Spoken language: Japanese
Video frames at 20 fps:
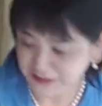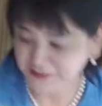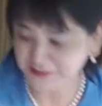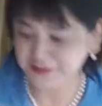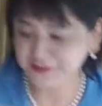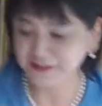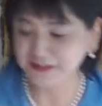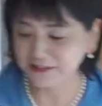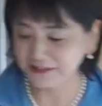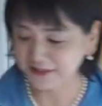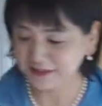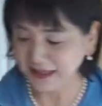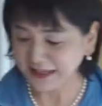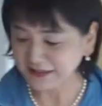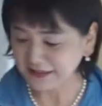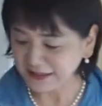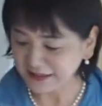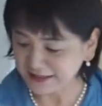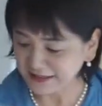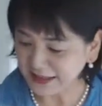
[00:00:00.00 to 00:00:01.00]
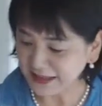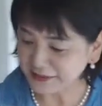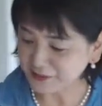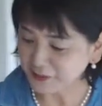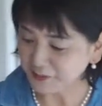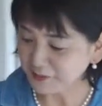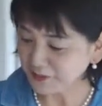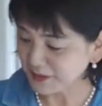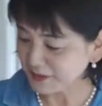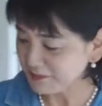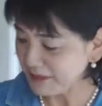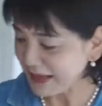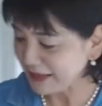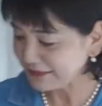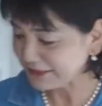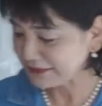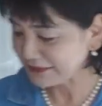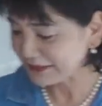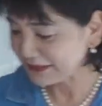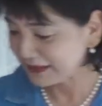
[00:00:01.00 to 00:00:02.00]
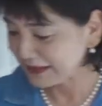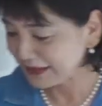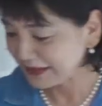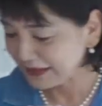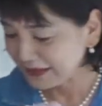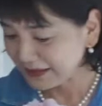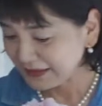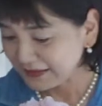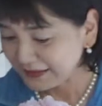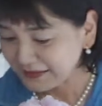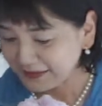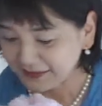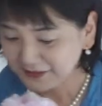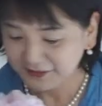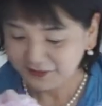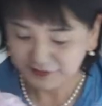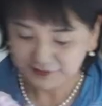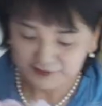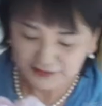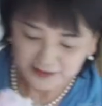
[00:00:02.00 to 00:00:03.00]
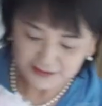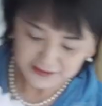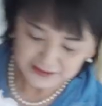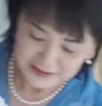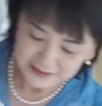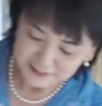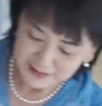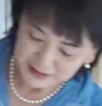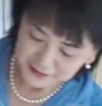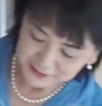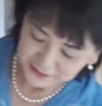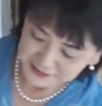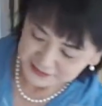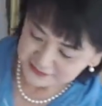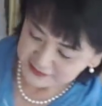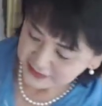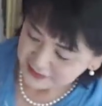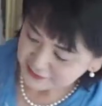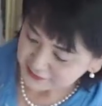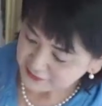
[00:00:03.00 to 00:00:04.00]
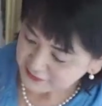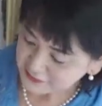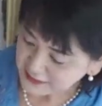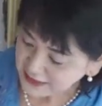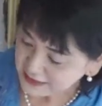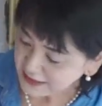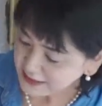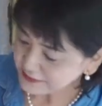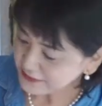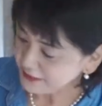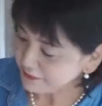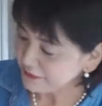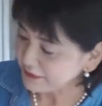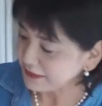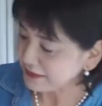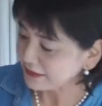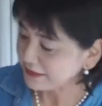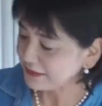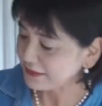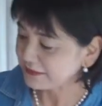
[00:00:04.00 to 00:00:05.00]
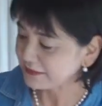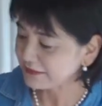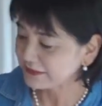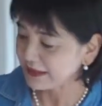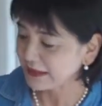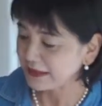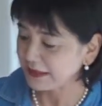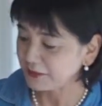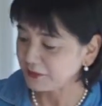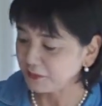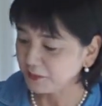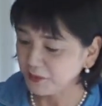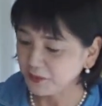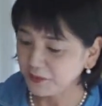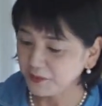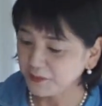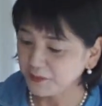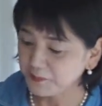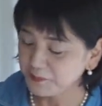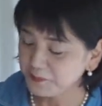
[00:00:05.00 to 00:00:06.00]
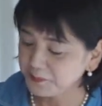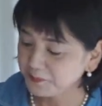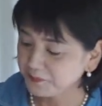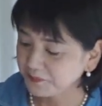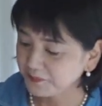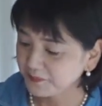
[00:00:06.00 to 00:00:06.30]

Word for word: 手に使っていきたいと思います。そして今の季節ならではなんですけれども